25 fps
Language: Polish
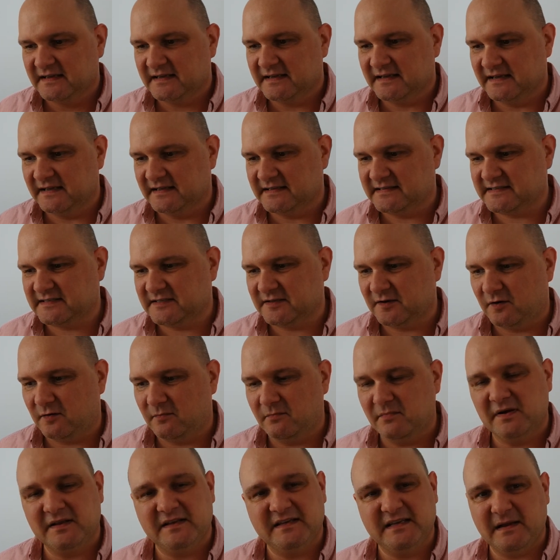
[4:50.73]
Y,
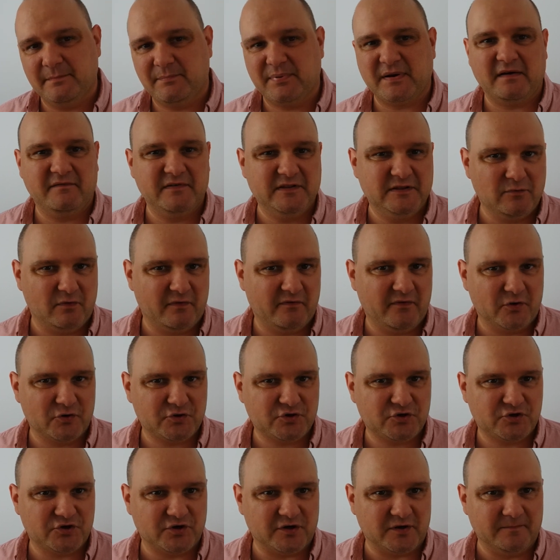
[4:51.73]
są
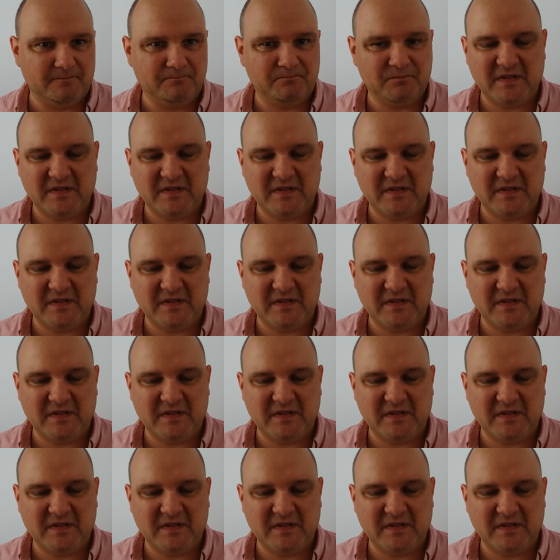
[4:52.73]
nieprawidłowości,